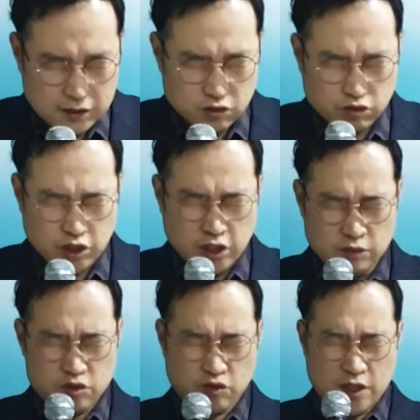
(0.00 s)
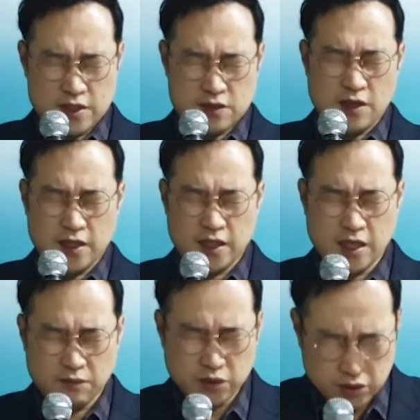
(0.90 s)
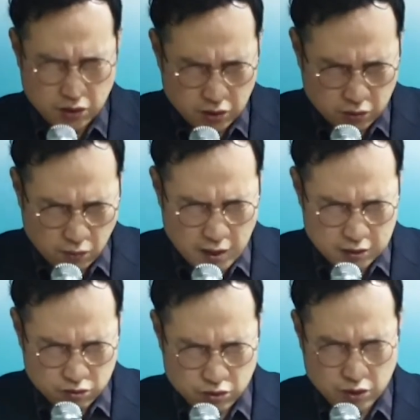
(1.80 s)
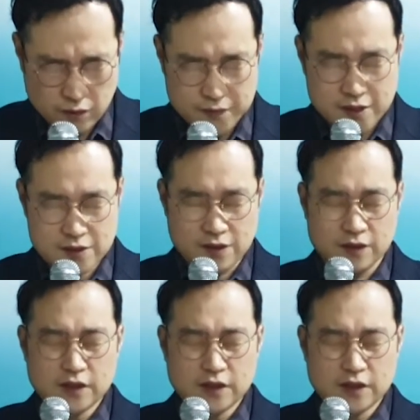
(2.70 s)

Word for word: 주님 주께서 하나님 아버지 도와주시옵소서.